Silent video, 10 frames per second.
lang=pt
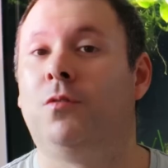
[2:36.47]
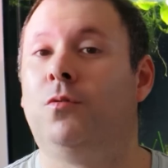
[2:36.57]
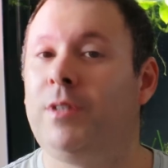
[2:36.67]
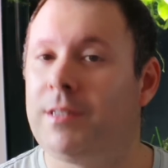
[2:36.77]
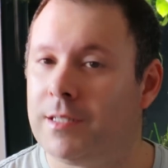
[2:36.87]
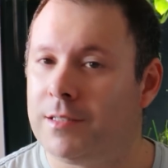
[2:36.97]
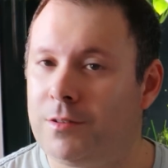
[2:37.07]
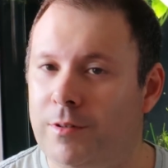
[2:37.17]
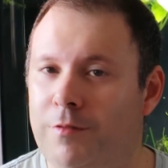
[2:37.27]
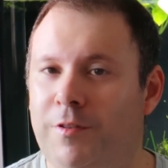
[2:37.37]
No
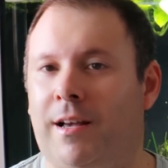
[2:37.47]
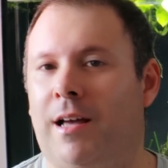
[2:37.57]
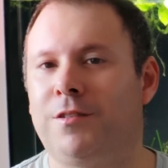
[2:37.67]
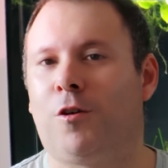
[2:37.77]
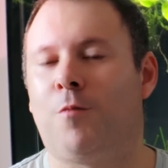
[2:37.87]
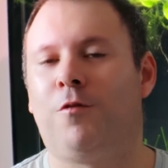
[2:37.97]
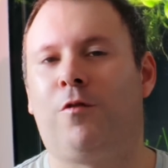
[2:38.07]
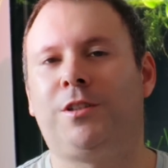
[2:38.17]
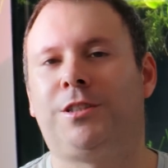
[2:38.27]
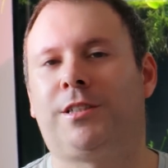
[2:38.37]
entanto, a eficácia como
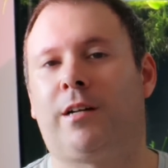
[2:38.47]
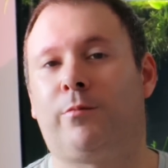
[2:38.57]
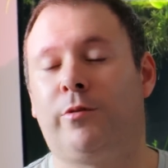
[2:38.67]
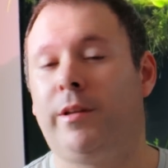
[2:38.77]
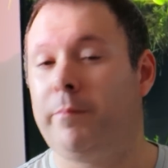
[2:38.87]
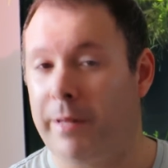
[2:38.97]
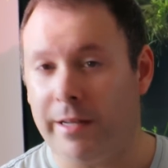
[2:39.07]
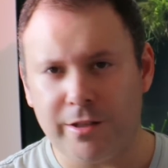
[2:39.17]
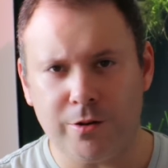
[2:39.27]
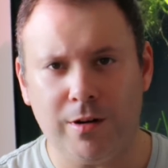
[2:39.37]
fonte de carbono é bem
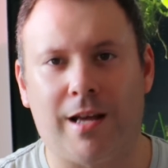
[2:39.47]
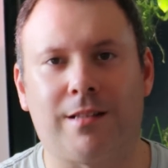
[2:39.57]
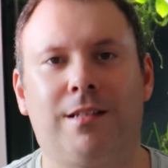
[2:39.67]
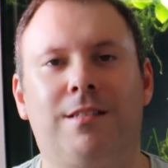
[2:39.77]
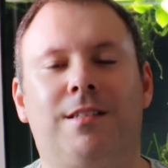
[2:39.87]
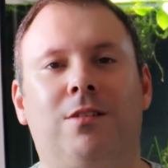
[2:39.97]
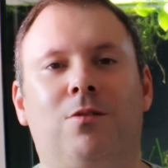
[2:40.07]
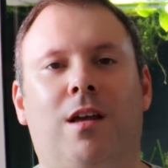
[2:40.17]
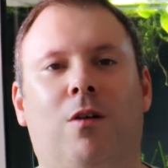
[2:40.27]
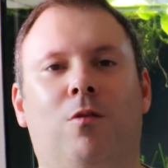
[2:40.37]
questionada,
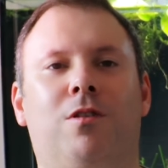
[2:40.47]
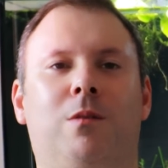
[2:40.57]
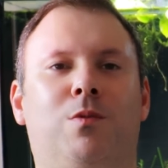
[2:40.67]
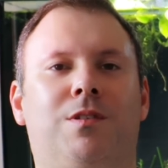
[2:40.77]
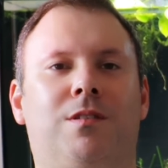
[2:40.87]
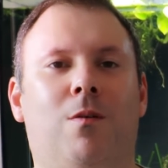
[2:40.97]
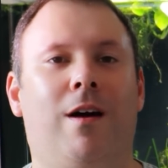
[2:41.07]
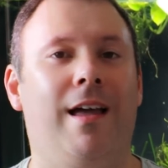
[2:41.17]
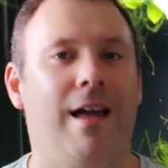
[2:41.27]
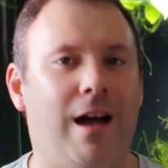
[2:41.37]
sendo que a contribuição
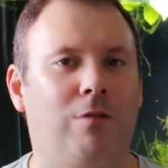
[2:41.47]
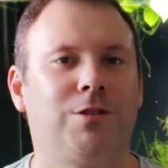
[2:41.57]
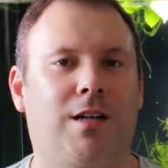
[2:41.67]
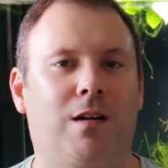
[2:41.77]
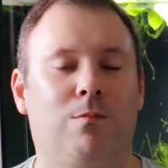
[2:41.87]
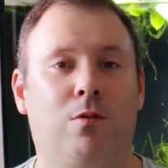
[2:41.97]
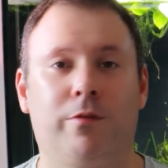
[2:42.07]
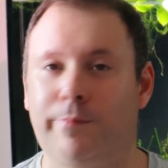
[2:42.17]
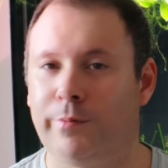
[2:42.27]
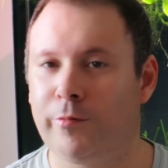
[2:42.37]
real de
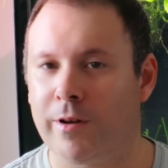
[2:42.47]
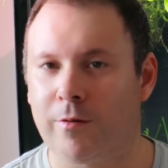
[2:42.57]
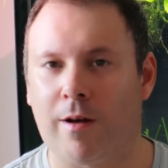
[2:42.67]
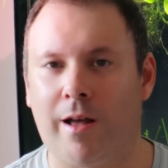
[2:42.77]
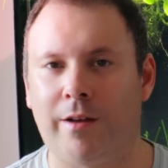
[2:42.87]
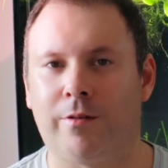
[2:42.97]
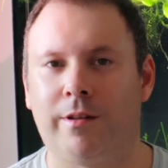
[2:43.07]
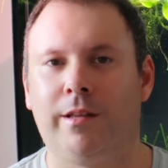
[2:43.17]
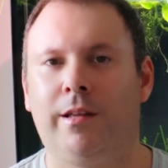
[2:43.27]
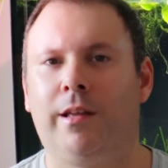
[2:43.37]
carbono para o aquário
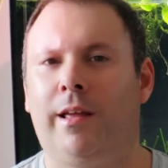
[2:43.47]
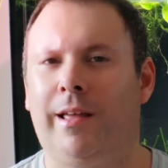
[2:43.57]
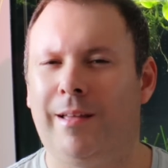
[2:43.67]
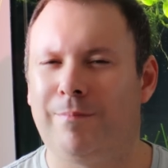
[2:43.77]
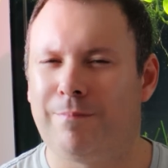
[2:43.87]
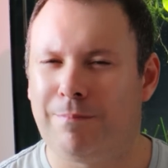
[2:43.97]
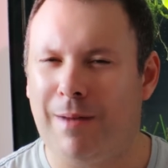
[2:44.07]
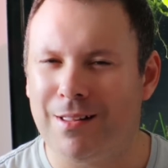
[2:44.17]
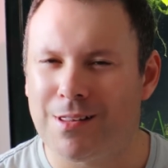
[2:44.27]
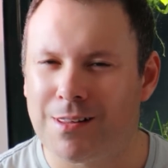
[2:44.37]
é
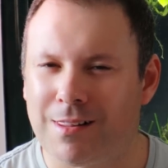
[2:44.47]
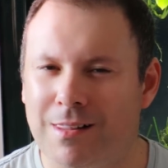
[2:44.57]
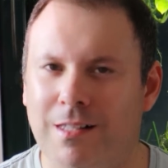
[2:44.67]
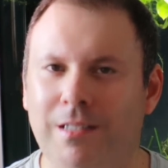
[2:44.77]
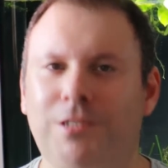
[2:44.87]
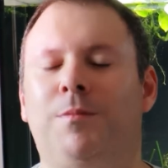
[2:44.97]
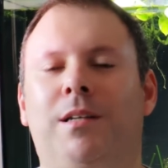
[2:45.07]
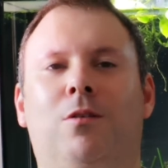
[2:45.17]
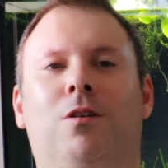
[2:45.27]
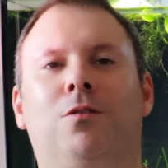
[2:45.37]
bastante
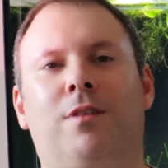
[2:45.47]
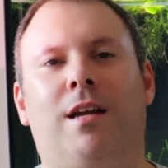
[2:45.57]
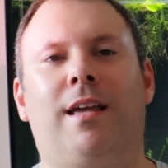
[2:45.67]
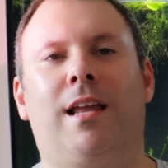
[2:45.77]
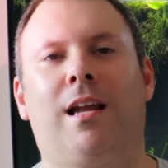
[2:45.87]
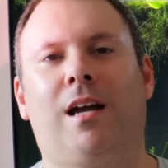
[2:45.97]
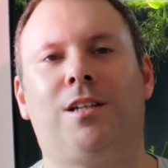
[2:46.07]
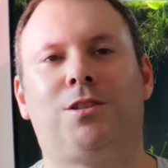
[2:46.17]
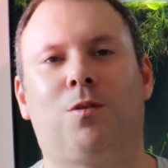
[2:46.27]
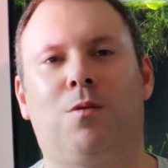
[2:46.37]
menor do que aquela que a
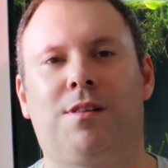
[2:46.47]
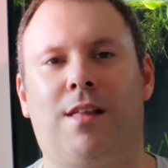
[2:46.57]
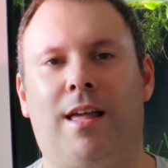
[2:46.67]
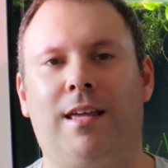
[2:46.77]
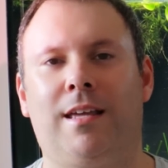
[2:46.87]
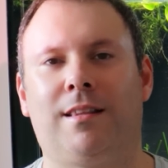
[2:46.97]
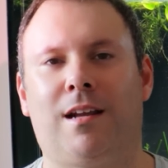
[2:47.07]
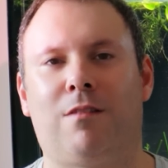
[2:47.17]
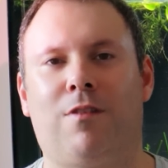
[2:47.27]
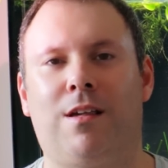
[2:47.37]
gente consegue
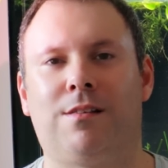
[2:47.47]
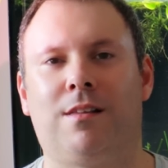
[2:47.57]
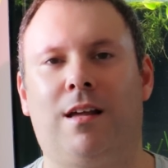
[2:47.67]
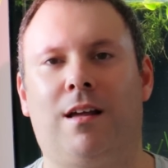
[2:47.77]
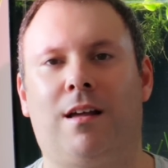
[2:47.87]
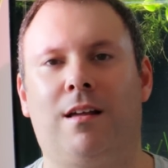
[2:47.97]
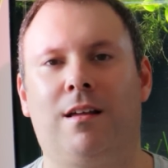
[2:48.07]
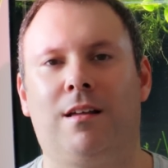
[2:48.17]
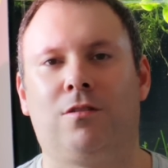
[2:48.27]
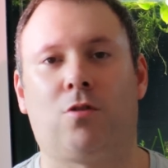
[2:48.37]
através da
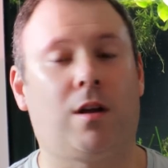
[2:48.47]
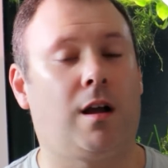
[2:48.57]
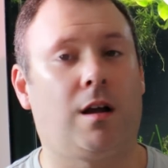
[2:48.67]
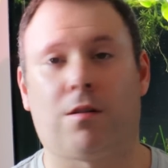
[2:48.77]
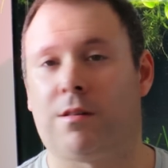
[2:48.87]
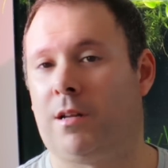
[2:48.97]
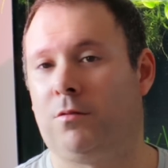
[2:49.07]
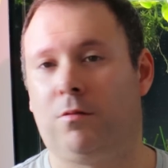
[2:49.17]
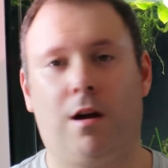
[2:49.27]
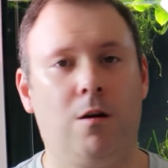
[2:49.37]
troca gasosa
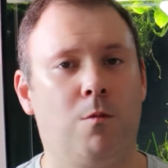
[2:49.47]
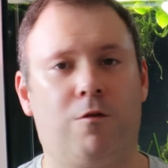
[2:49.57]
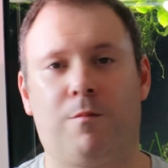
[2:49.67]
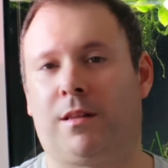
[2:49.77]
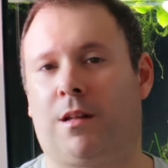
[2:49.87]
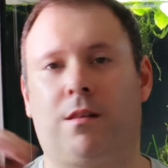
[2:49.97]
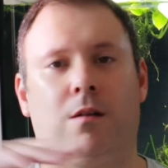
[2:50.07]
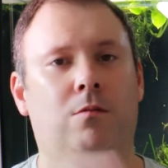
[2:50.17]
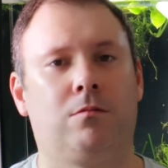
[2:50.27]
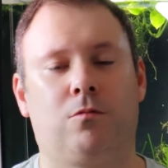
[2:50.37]
natural,
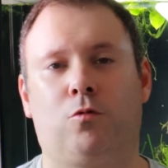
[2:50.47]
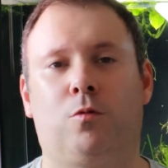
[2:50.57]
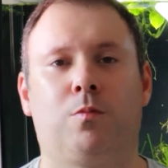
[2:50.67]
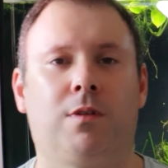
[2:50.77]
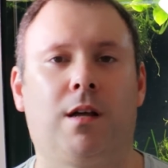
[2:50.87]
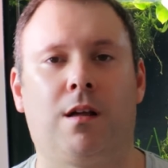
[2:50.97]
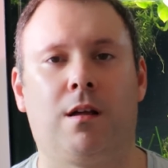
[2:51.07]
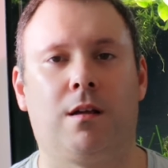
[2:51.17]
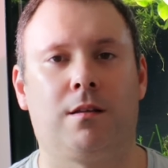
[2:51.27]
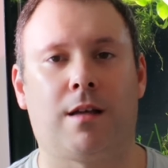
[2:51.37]
movimentação no topo da,
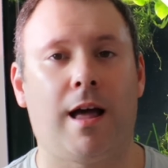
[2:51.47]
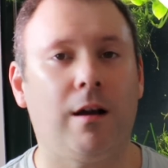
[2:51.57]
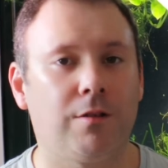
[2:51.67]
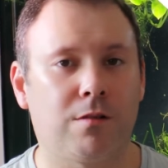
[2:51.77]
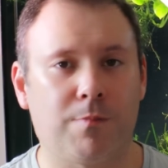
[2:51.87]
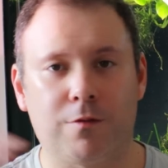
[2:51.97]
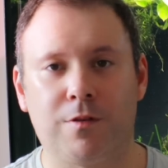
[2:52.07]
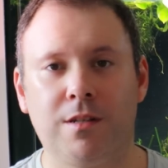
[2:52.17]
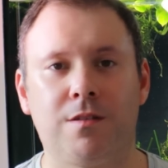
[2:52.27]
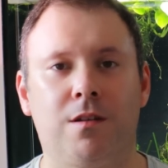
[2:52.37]
da água, da
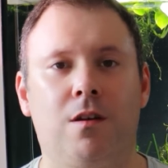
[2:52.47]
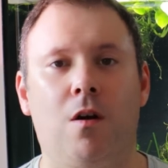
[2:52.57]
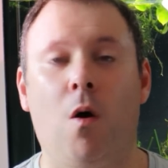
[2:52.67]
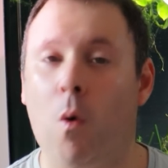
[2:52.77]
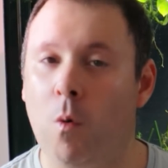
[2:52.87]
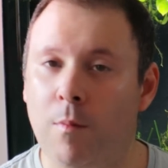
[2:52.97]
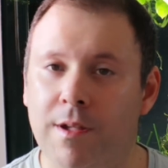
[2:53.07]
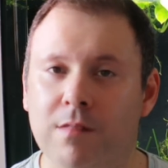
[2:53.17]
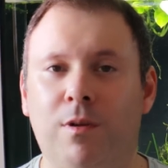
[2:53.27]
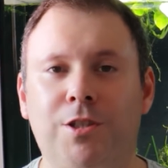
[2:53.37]
superfície, ou
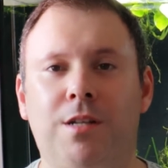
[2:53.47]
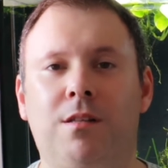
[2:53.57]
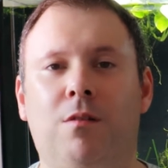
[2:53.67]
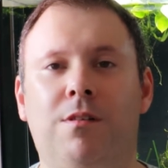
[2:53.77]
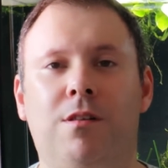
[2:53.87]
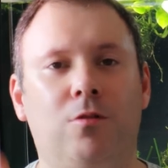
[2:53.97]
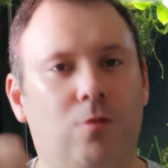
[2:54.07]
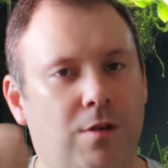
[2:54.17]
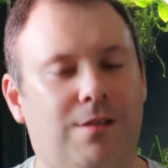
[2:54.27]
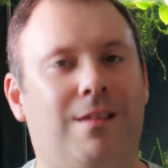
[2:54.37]
mesmo a injeção de
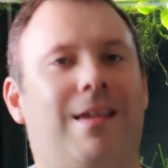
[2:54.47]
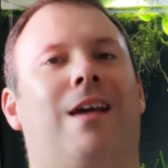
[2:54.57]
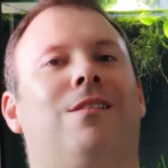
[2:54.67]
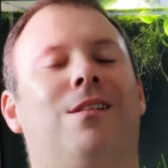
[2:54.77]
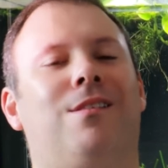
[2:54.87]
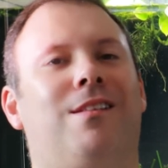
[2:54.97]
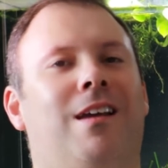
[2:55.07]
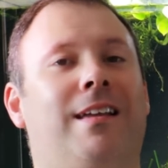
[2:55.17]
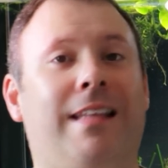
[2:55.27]
CO2, que essa sim é